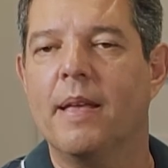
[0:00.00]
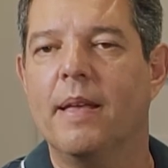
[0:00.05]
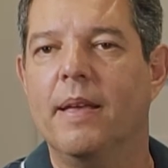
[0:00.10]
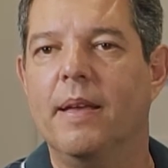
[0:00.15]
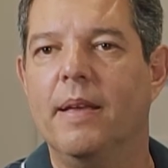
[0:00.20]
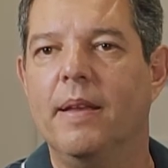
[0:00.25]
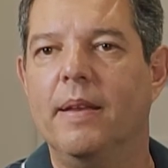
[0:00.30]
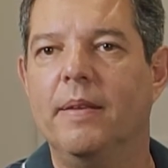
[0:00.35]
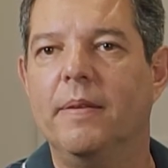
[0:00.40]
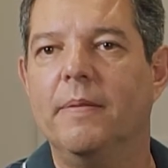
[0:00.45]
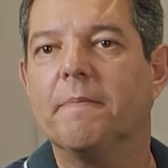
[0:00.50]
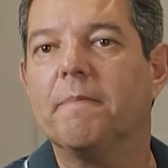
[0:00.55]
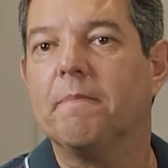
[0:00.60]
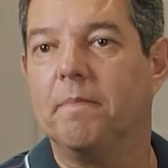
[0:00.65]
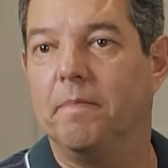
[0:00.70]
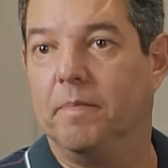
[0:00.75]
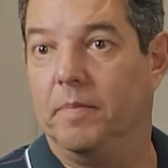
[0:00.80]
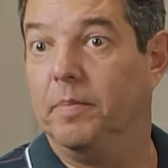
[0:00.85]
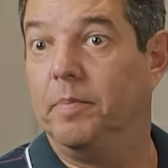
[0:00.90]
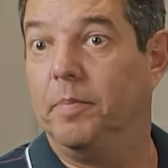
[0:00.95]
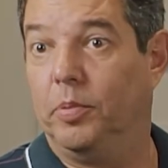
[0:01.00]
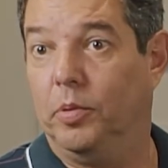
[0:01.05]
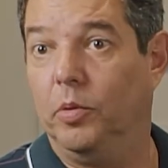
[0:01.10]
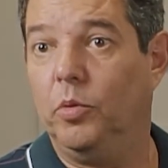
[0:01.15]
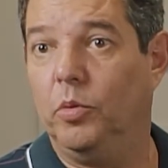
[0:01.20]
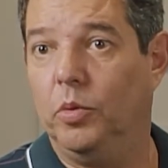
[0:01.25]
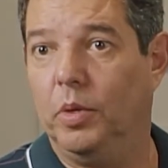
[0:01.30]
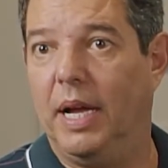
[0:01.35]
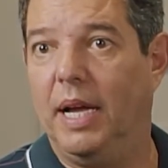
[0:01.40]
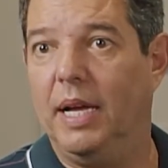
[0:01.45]
ele
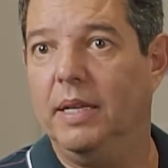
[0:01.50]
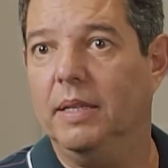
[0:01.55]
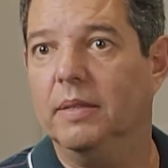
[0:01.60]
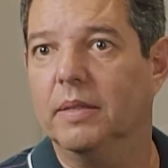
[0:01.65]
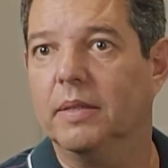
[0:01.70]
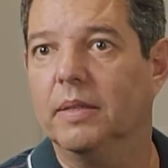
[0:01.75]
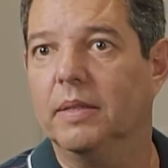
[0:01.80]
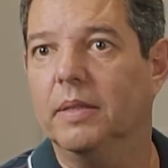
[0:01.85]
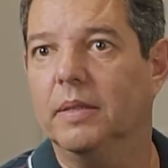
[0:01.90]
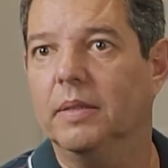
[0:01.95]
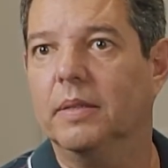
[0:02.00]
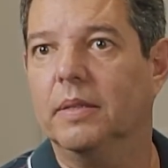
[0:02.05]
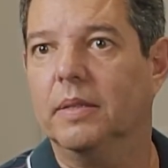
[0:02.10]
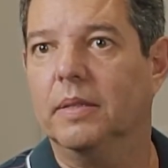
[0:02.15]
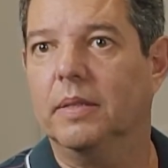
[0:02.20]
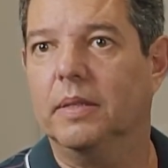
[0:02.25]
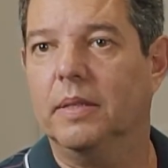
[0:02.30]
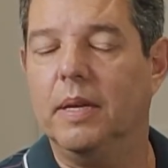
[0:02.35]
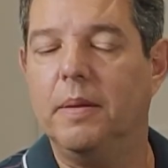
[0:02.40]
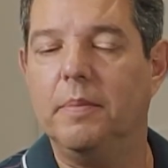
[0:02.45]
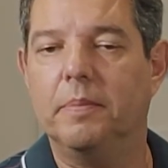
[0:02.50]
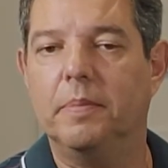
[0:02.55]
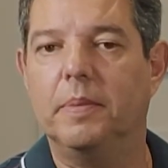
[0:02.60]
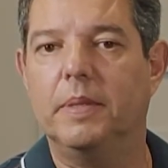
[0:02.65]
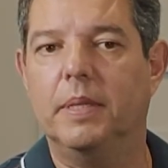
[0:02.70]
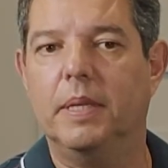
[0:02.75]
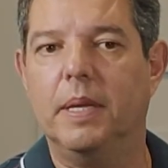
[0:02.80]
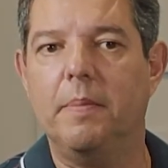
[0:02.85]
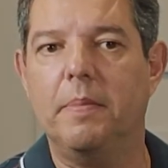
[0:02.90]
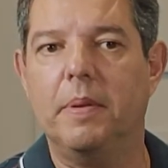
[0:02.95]
procurar né, sempre,
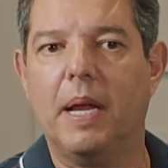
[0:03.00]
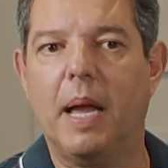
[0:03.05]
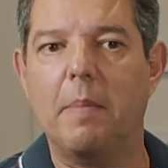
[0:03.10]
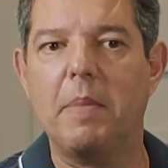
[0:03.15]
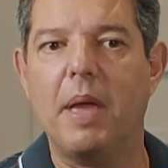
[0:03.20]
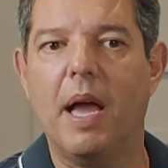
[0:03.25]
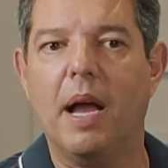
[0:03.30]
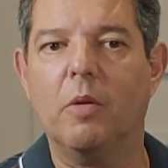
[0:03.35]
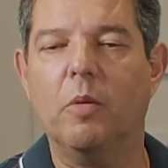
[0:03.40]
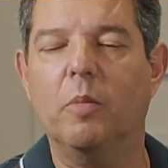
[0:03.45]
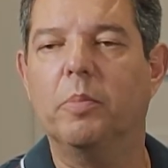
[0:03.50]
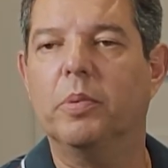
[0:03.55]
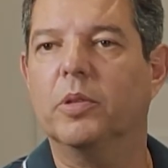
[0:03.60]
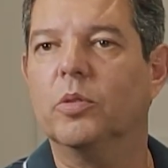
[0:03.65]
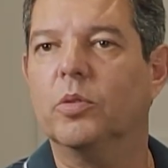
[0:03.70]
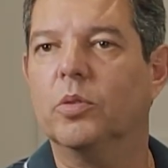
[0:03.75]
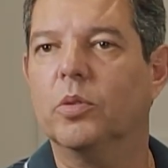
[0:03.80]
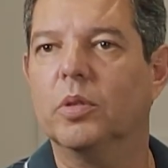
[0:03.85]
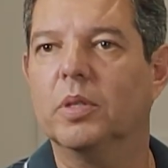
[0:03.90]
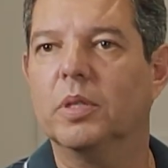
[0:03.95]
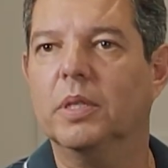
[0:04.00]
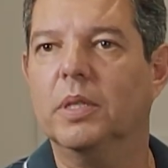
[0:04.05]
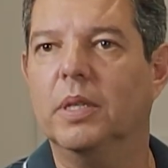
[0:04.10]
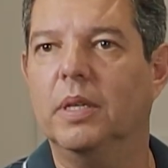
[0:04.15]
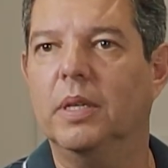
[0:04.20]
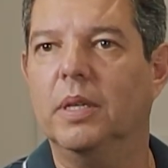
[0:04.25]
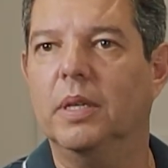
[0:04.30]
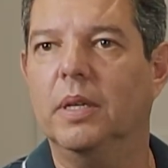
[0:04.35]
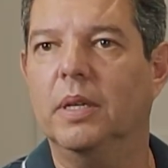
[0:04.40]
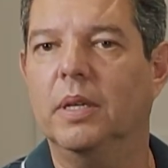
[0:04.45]
sempre caminhar com pessoas
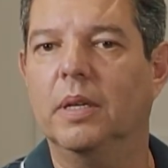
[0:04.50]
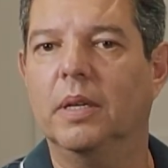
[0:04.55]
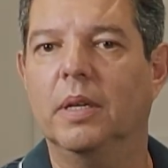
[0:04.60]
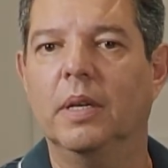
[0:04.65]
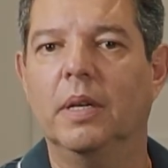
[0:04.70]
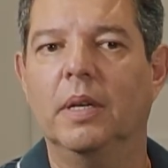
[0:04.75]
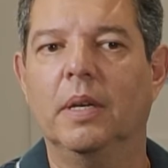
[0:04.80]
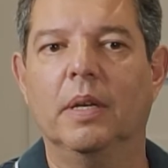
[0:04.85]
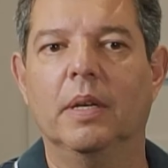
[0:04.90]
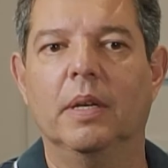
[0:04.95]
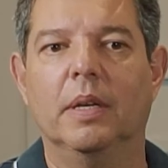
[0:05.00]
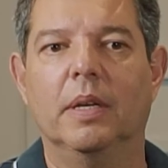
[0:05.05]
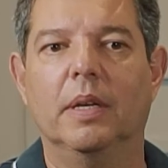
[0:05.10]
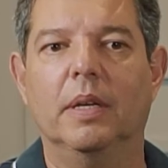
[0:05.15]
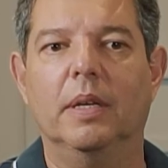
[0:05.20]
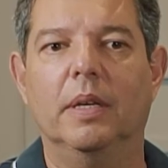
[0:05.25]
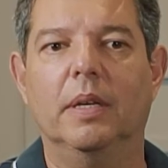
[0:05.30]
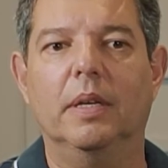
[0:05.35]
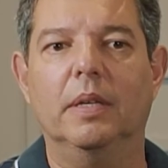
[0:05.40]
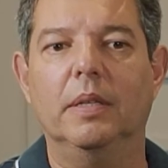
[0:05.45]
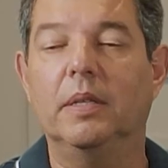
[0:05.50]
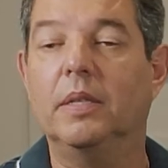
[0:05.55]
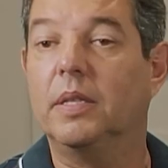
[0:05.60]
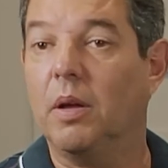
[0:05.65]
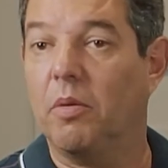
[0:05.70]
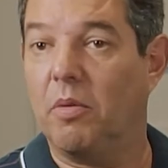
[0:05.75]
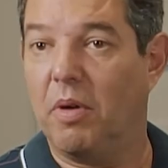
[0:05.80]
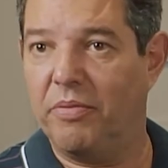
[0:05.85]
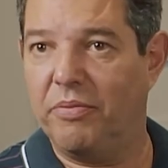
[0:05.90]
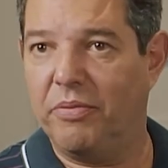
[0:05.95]
que eh,
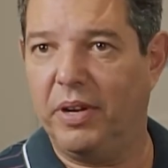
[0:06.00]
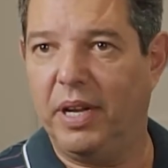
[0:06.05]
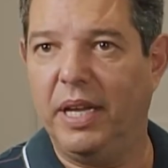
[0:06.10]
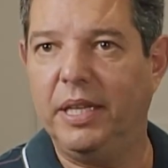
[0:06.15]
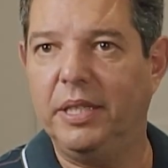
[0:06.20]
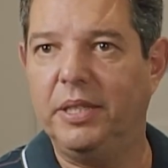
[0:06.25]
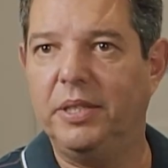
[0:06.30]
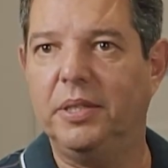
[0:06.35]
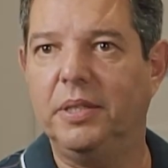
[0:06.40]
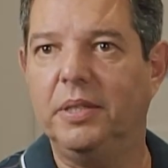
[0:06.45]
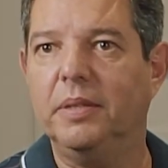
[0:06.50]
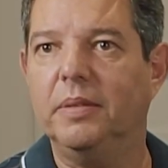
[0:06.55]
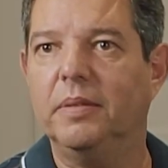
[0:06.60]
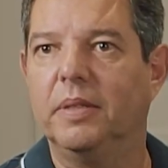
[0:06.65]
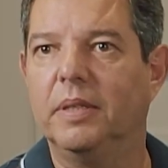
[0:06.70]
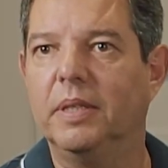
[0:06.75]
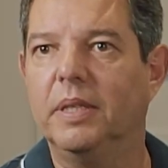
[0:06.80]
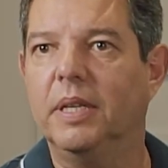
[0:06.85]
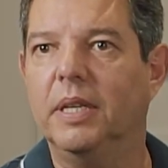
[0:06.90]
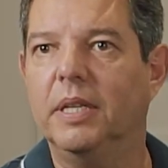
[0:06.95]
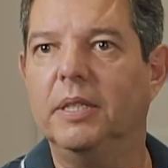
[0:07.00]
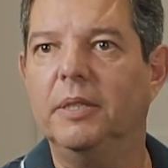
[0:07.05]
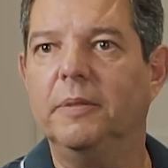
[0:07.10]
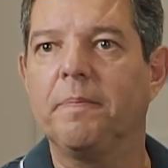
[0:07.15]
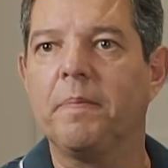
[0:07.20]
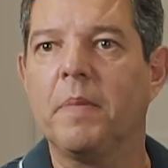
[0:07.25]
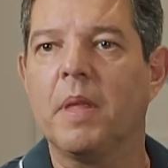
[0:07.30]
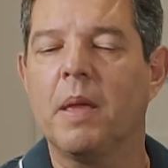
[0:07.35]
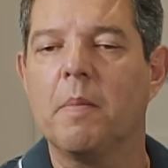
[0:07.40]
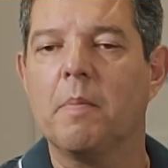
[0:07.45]
estão à frente dele,
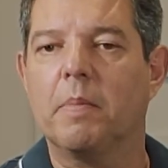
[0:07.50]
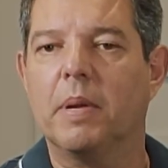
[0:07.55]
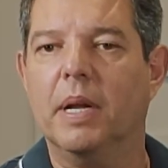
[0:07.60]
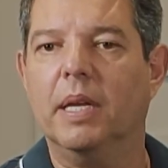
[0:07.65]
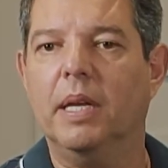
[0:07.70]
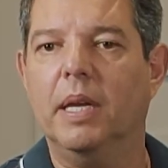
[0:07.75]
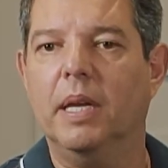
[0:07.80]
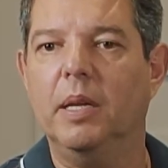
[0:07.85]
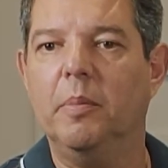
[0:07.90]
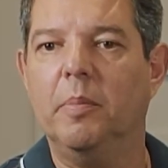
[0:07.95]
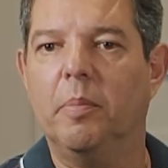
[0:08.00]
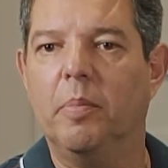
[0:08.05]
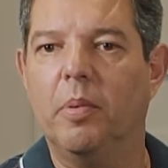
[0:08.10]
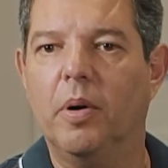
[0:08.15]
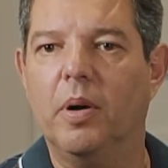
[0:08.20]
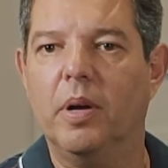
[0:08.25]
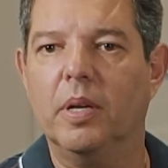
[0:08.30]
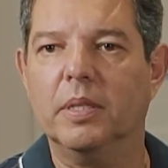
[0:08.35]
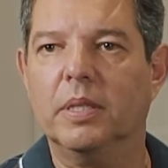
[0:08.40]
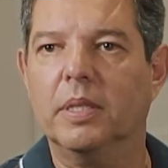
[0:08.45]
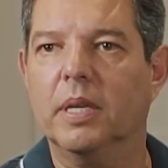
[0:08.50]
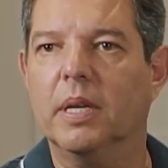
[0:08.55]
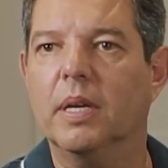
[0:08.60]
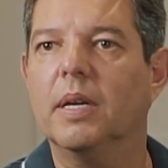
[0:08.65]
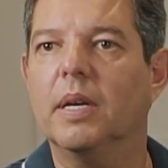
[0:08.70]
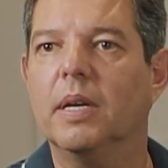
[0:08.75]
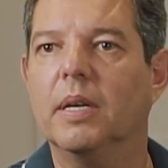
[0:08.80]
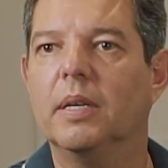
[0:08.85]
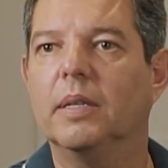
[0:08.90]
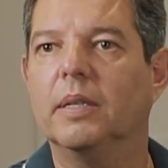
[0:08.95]
para que ele
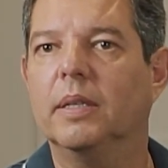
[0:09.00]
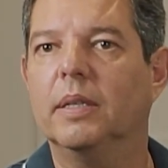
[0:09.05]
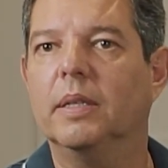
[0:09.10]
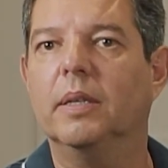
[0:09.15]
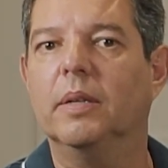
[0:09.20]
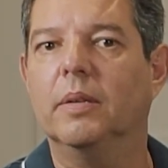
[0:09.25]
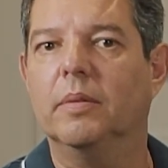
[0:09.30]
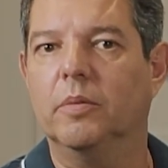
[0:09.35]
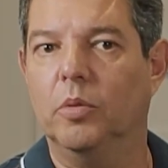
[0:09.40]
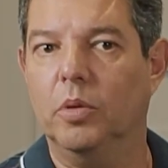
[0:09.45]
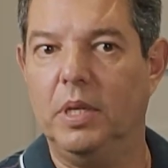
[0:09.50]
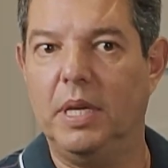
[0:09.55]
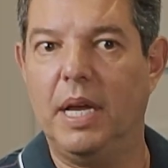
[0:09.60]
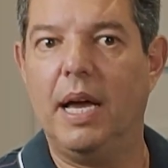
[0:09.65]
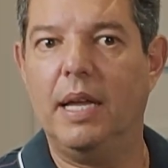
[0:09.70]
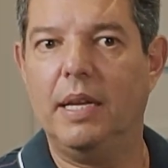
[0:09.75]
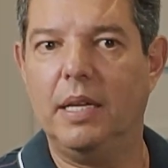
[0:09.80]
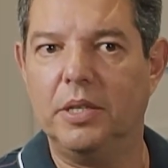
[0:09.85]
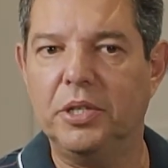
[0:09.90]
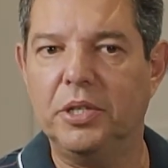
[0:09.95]
possa eh, olhar e